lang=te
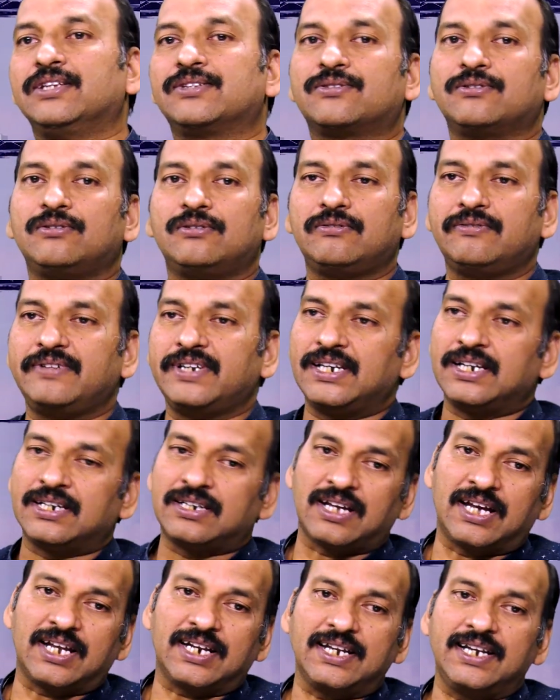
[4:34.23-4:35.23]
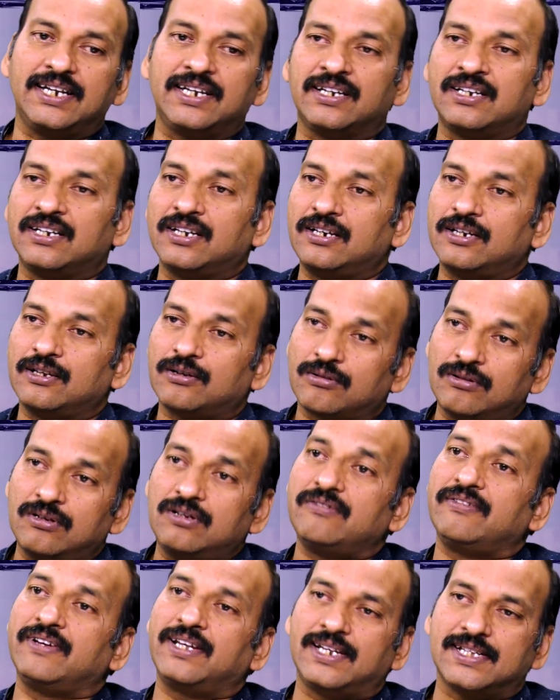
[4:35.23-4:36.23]
సో వీళ్ళ టార్గెట్ ఏంటంటే
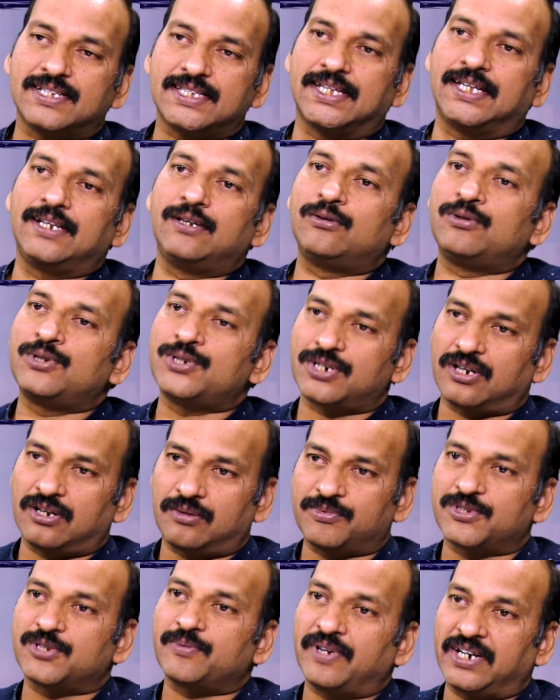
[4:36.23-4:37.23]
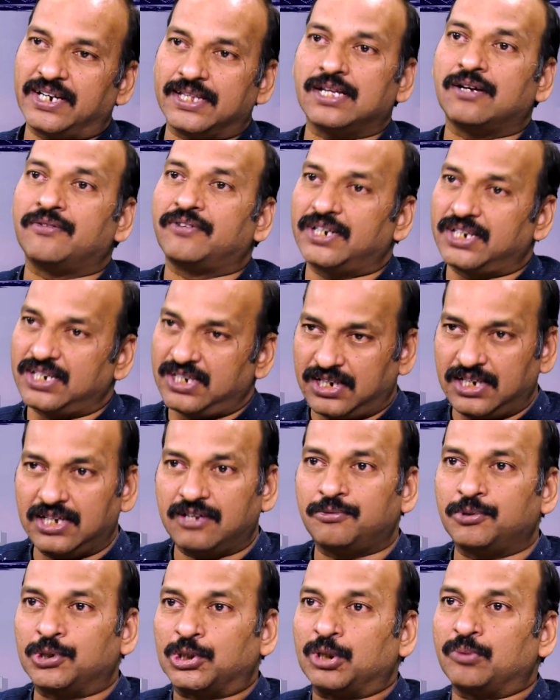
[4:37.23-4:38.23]
రెండు వేల సెలూన్ షాప్స్ పెడదామని ఇండియా
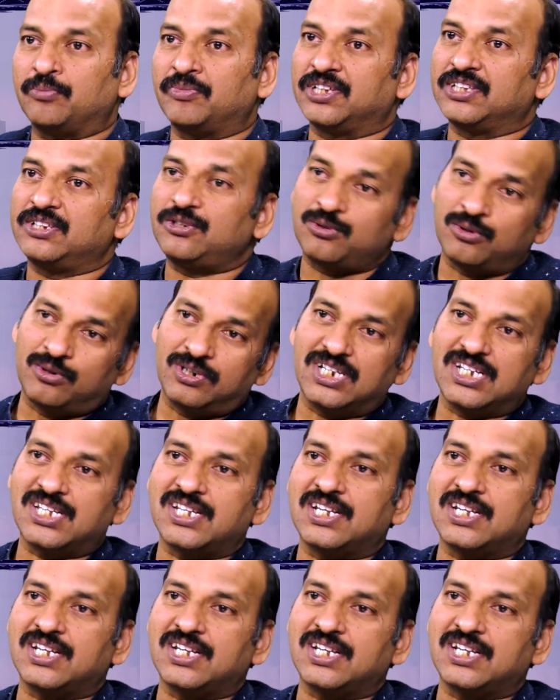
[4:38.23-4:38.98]
మొత్తం మీద ట్వంటీ